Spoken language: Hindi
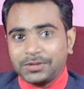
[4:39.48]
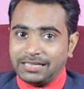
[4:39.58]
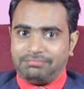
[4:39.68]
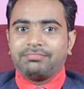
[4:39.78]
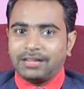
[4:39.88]

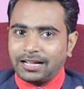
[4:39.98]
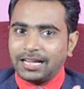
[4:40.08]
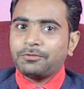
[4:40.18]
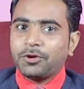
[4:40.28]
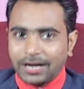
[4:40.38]
क्योंकि
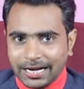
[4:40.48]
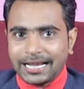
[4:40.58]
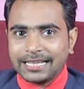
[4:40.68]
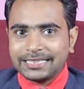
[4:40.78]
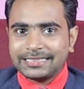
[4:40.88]
अगर वो
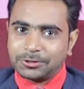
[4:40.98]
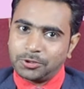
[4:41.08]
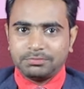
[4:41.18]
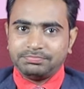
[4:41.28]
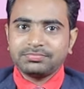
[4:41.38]
हटा देते
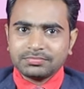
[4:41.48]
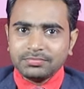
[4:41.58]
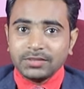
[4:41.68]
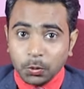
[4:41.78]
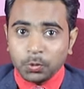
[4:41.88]
तो
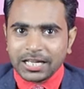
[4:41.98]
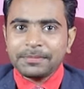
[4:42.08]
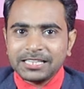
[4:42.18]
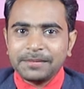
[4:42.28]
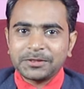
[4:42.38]
उनके
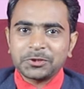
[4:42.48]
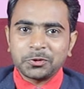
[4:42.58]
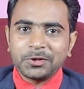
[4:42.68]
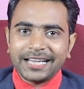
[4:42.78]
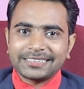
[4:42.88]
भी दिल पे तो
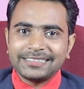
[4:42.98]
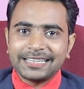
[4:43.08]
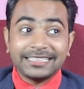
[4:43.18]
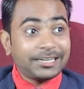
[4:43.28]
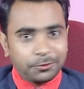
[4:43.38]
छुरिया चल
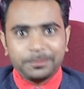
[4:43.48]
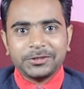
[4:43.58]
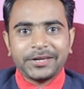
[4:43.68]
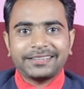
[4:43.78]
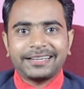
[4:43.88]
जाती ना वो
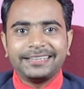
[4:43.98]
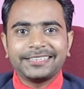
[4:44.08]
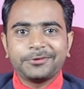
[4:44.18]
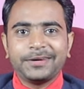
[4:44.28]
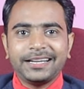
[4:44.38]
भी तो एक
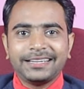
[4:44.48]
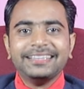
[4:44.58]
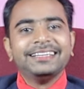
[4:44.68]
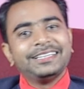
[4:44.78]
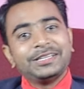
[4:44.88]
राइटर हुए ना
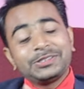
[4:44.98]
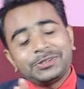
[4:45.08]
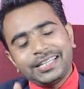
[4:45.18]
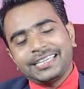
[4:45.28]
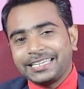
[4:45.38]

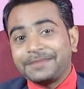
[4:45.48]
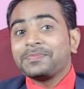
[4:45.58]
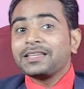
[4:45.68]
तो देखिए